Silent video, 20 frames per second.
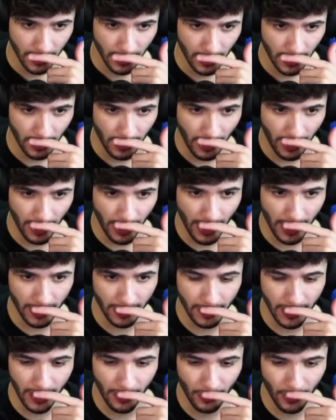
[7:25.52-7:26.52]
Ele é
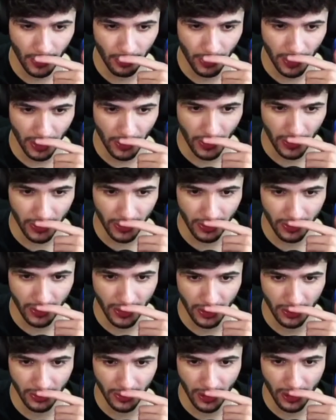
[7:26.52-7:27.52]
carnívoro por quase esses
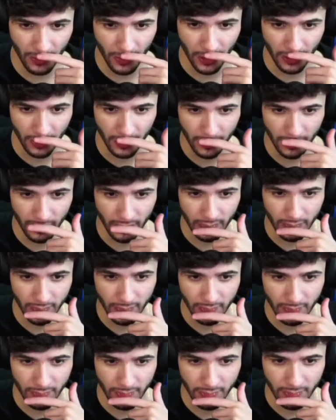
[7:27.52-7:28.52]
gansos aí, mano. Vem
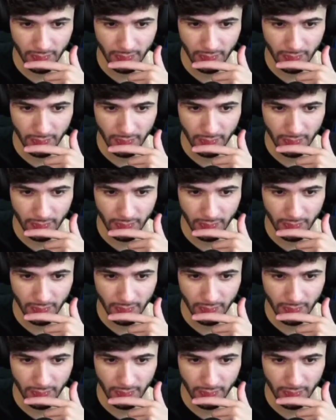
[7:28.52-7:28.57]
aqui mais